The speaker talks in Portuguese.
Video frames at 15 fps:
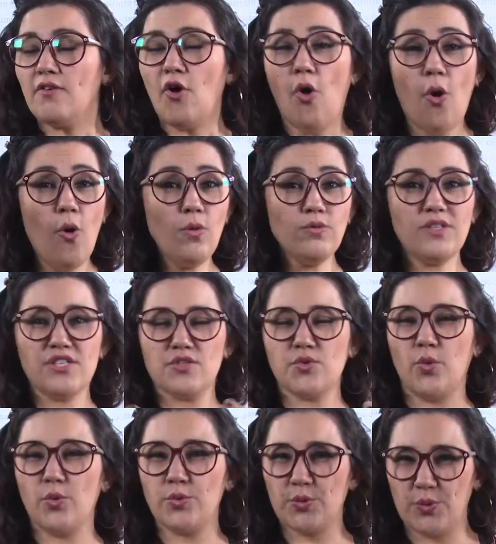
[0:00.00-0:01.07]
outras
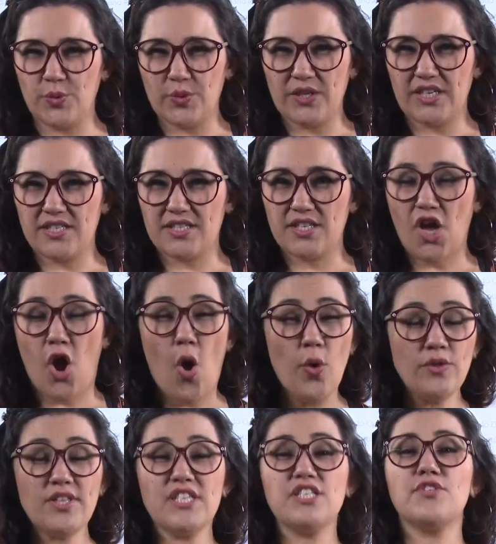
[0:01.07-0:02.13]
culturas,
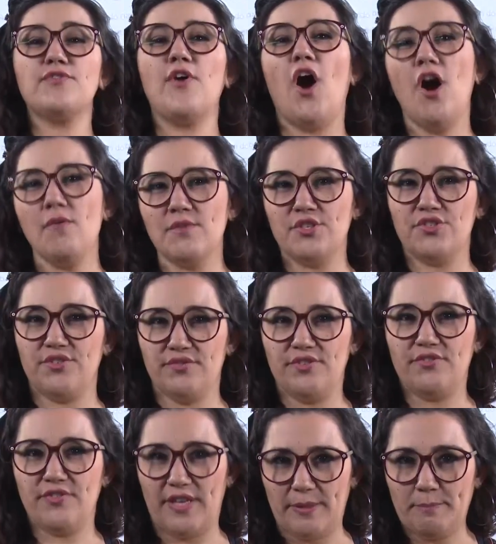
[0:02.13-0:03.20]
outras formas de
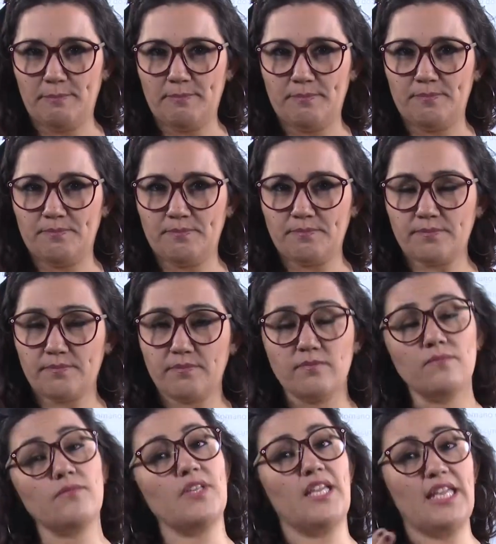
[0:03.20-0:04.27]
viver.
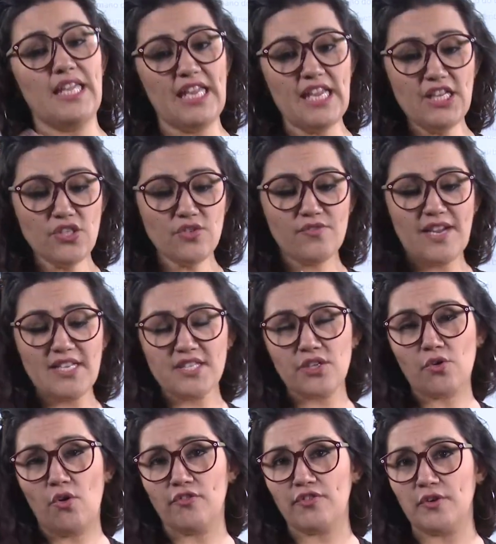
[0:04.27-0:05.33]
E isso vai se
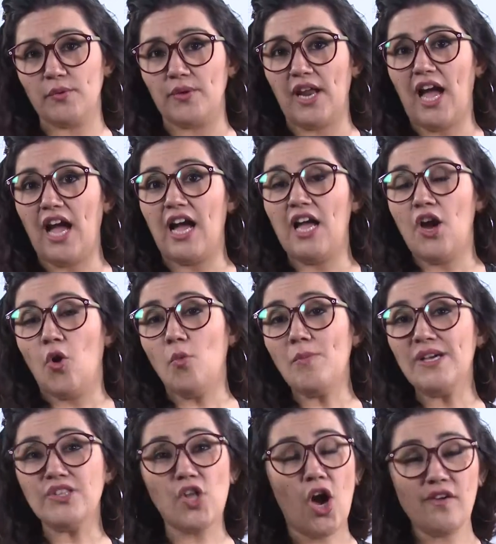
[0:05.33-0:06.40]
configurar
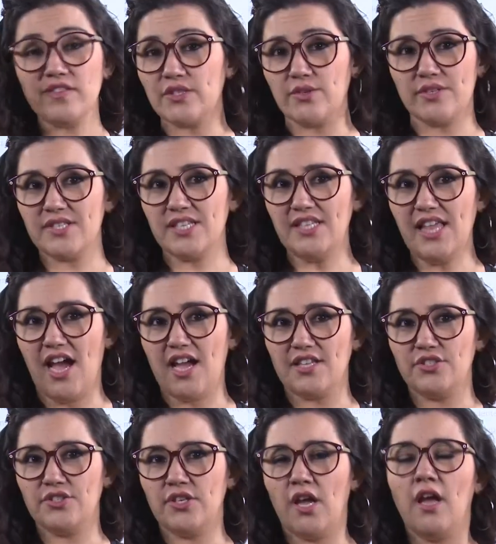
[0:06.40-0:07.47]
uma nova
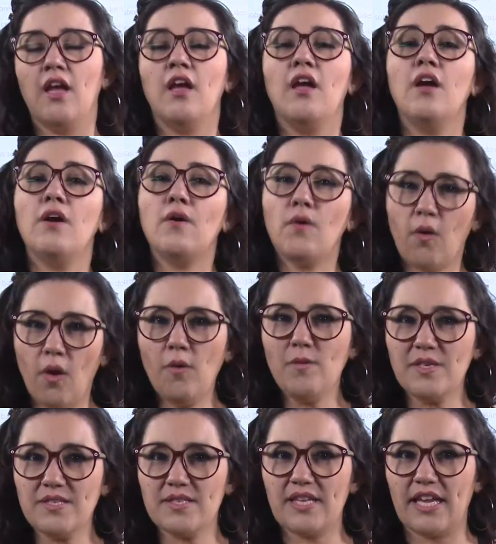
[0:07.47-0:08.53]
sociedade. Como
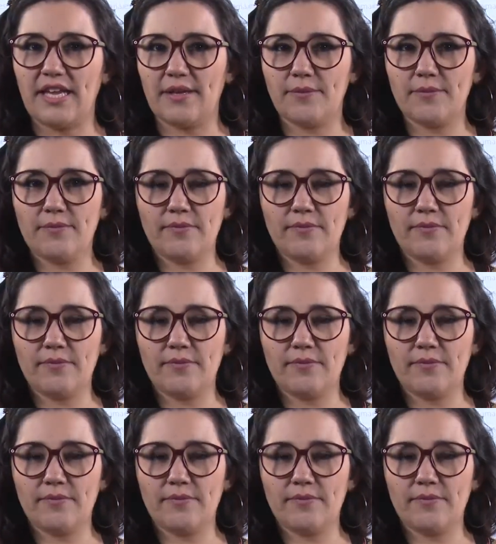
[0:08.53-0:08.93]
assim?